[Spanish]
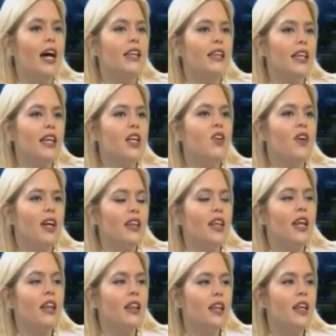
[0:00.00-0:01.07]
Ha tenido
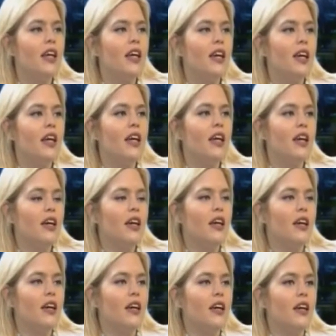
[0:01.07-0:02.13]

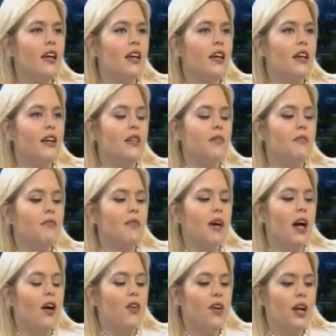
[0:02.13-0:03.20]
bastante, eh,
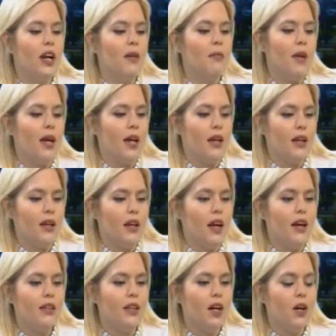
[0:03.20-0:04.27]
ahora más,
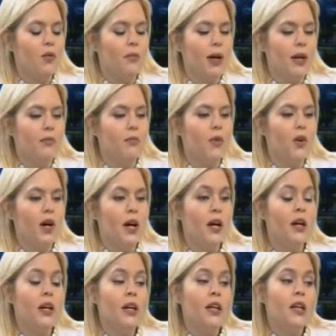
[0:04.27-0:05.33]
ha estado más en
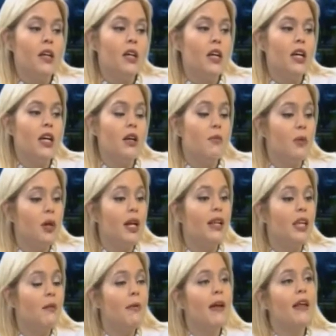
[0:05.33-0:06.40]
boga por
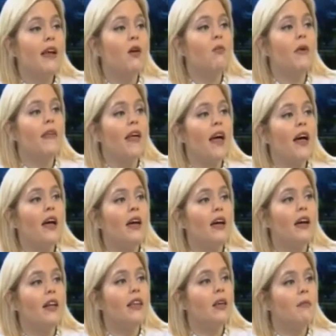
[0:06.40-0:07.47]
el tema de la humedad,
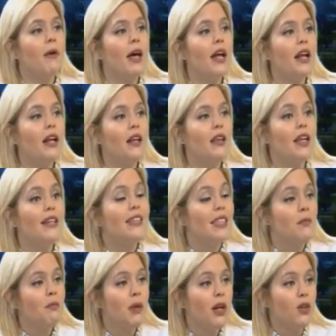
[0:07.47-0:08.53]
el tema del,
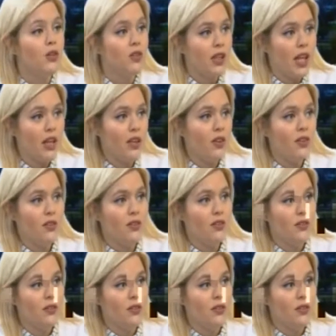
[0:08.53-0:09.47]
simple contagio